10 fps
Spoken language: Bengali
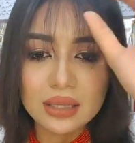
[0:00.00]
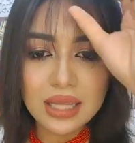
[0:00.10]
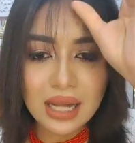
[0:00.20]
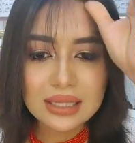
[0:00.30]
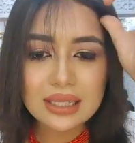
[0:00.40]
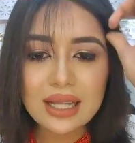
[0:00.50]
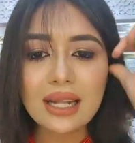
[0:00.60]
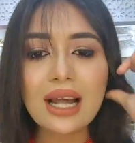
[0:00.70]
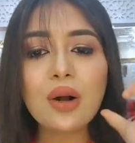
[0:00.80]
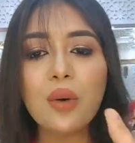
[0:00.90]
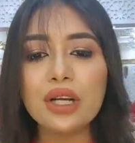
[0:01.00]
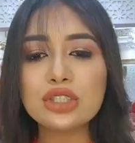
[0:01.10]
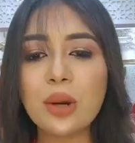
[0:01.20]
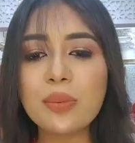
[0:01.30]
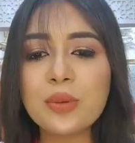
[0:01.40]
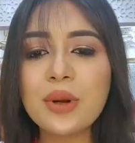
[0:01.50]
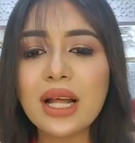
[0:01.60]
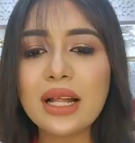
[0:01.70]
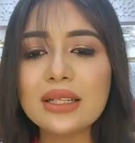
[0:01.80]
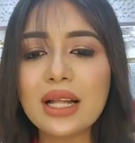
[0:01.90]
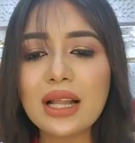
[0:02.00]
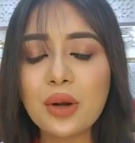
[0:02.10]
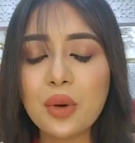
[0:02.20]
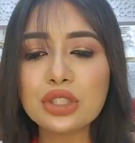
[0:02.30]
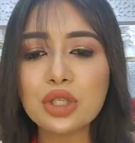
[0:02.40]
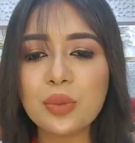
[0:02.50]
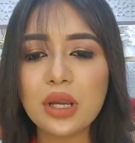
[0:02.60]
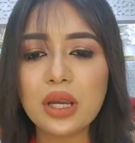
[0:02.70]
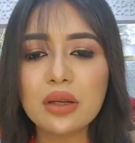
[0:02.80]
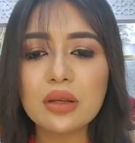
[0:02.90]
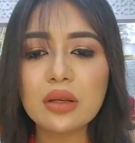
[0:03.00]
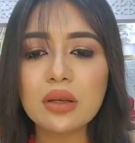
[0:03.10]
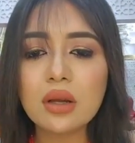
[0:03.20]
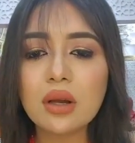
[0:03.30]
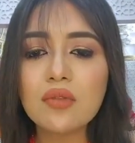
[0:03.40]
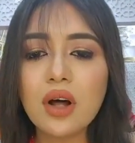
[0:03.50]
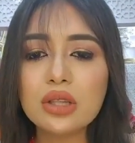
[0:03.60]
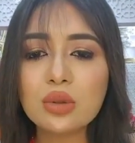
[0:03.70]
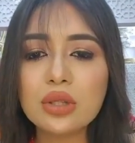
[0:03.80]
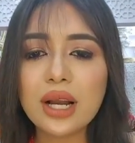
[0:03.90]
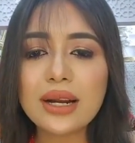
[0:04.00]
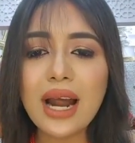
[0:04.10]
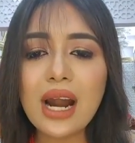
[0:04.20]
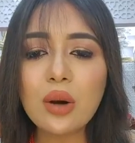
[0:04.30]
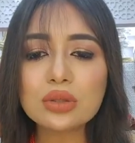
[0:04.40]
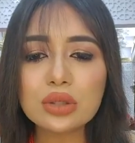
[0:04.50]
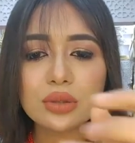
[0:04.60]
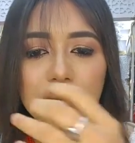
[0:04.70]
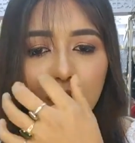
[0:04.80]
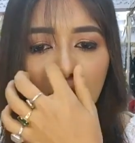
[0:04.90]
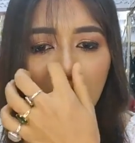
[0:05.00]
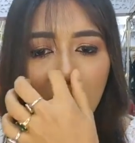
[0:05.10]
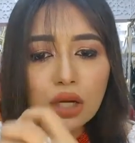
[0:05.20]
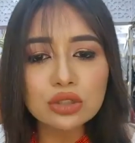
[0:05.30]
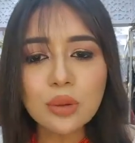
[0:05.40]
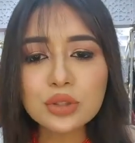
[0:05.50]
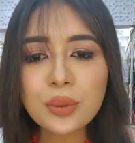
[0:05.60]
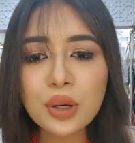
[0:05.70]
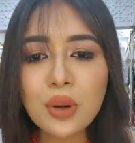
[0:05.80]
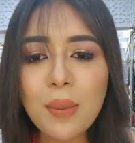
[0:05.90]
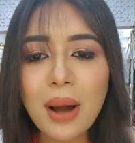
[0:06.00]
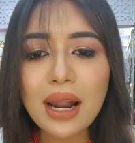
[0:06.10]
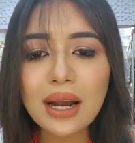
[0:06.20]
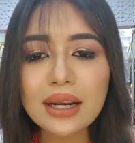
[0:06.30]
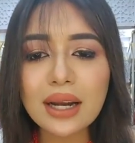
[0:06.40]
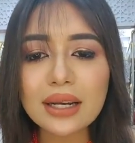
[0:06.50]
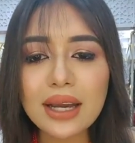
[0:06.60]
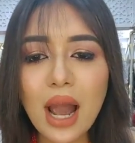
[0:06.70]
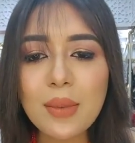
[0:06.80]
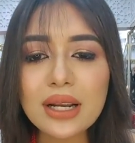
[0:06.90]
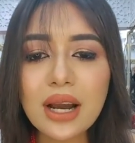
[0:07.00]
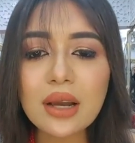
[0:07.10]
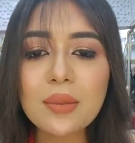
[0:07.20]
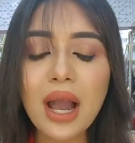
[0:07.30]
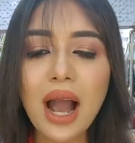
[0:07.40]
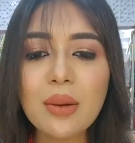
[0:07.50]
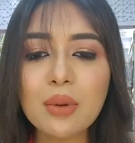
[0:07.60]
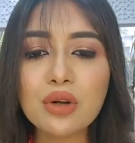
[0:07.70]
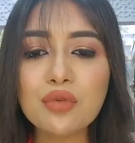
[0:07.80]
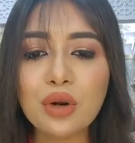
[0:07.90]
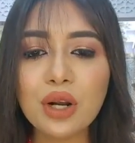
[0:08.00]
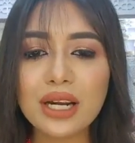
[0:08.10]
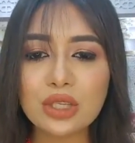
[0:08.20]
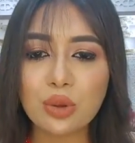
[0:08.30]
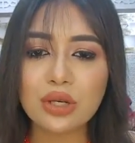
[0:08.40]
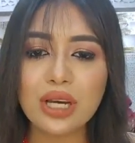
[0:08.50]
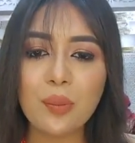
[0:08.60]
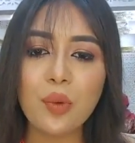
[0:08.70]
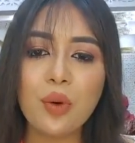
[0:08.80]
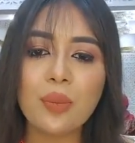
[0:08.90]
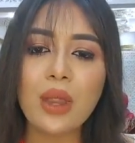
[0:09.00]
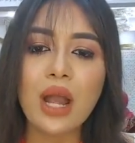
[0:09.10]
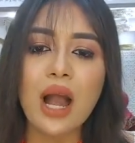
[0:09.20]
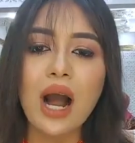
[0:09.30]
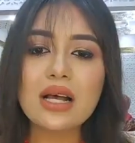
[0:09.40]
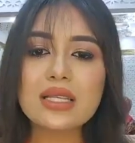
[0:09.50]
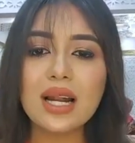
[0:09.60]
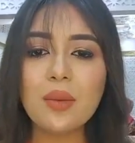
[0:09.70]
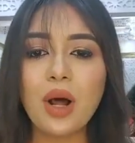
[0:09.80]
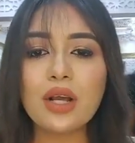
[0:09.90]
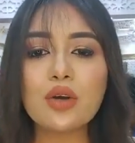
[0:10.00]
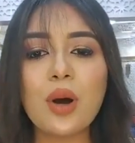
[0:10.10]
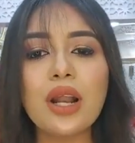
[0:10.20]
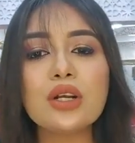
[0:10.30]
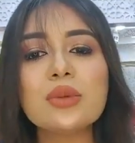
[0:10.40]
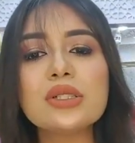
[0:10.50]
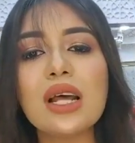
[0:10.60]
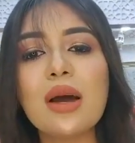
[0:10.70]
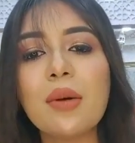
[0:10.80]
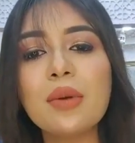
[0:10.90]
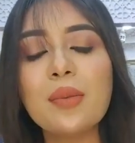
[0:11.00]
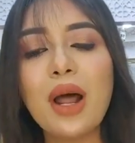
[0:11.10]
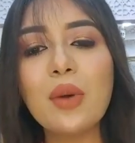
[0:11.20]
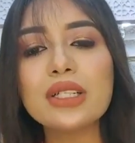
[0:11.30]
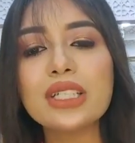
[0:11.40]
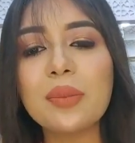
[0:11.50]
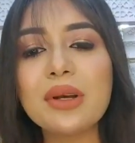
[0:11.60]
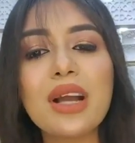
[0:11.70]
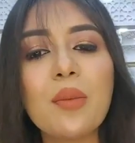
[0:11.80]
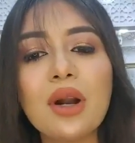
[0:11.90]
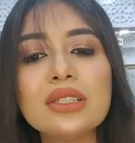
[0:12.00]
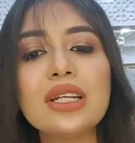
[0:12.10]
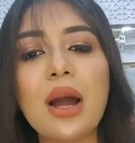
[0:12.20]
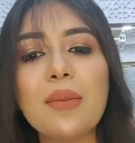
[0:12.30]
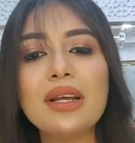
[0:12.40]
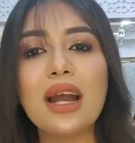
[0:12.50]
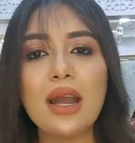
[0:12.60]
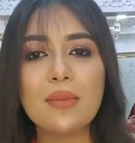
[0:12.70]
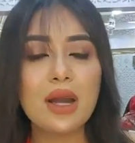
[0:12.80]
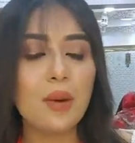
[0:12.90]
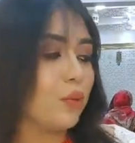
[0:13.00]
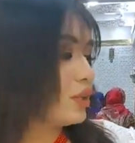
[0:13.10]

দাদি দাদা কই সবসময় দাদি দাদা কই এসব কি ফালতু কোথায় গ্যাট আউট সবসময় এগুলো ভাল লাগে নাকি আমেলিয়া এমি হাই বিউটিফুল লেডি তনি আপু আসসালাম আলাইকুম আলাইকুম আসসালাম আমি ভালো আছি আপনি কেমন আছেন আমেলিয়া এমি আপু